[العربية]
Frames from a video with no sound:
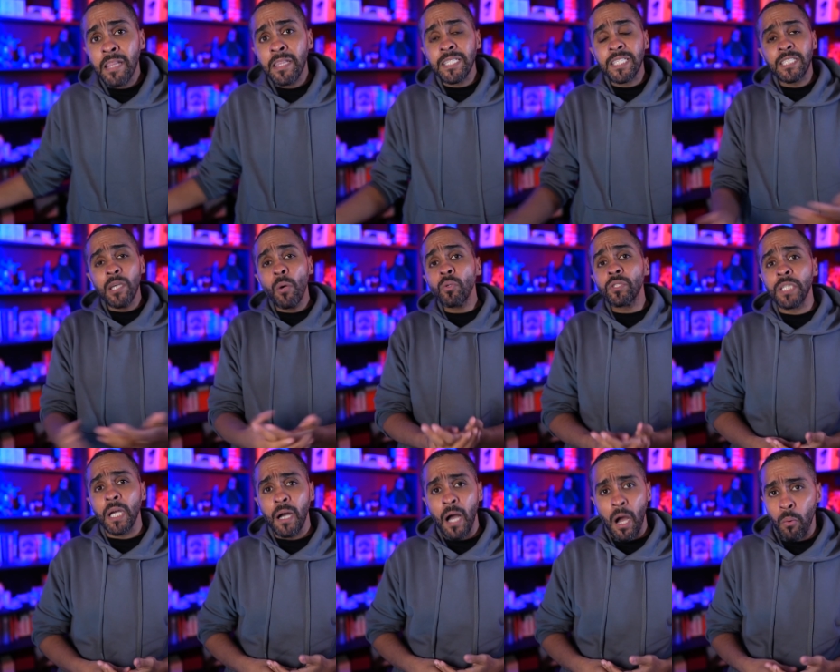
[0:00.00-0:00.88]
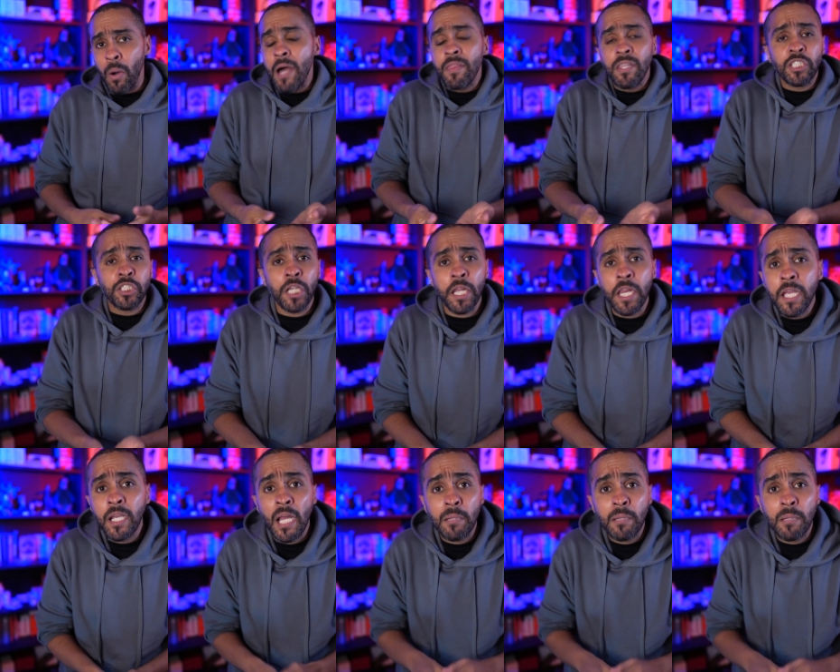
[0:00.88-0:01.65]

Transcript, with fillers: هذه الزوجة أو هذا الشريكة